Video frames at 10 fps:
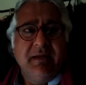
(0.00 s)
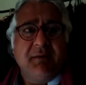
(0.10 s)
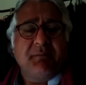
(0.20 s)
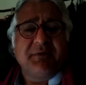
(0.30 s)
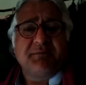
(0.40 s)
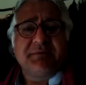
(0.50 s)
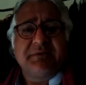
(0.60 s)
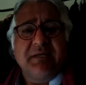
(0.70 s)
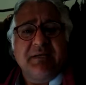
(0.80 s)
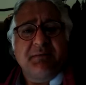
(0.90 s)
एक पचपन
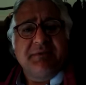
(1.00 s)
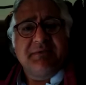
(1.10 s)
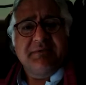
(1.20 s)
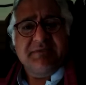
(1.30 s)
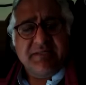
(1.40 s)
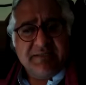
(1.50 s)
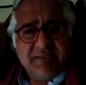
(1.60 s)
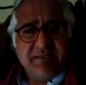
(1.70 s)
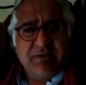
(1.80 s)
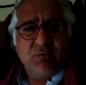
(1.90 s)
साल के बंदे से शादी
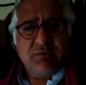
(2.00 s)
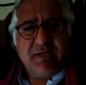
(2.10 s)
करने को